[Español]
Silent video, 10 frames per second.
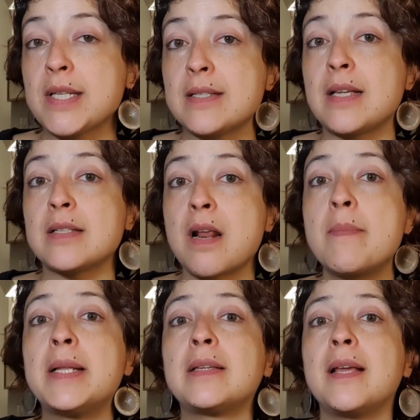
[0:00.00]
que estás
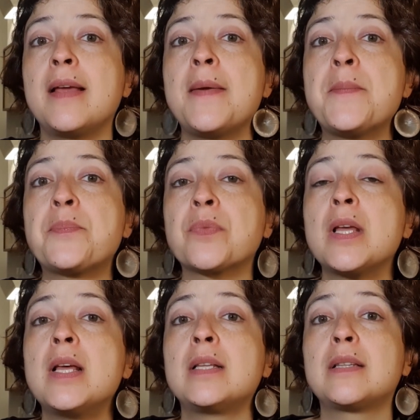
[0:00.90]
realmente mm,
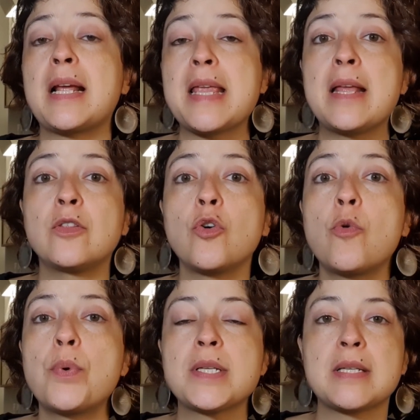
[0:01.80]
trayendo
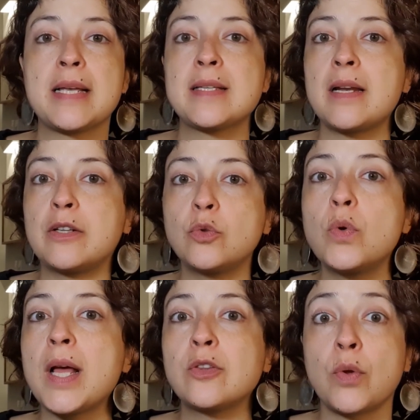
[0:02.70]
pues esa
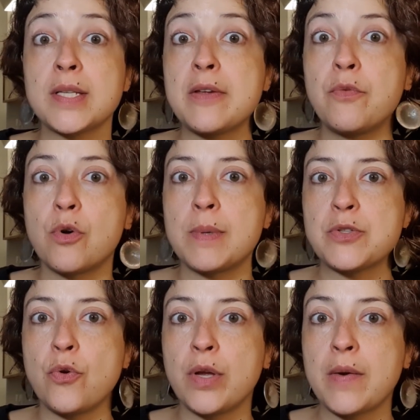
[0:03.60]
lectura, toda esa
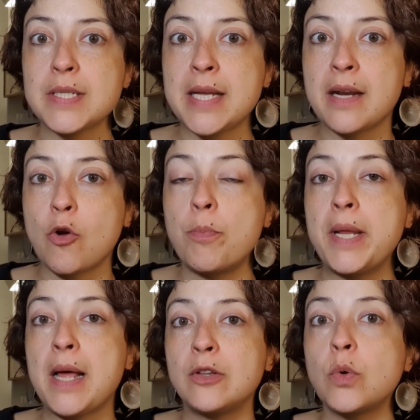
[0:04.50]
información que vas a ir
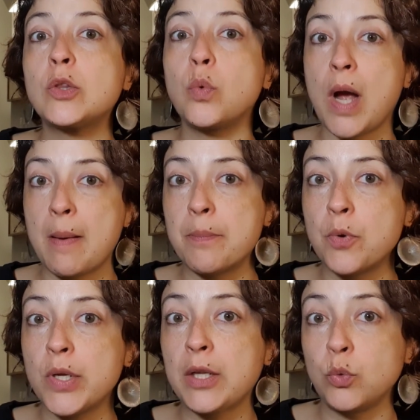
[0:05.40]
recopilando a tu
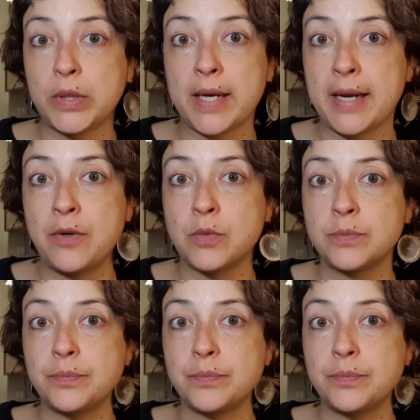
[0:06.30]
campo y a tu terreno.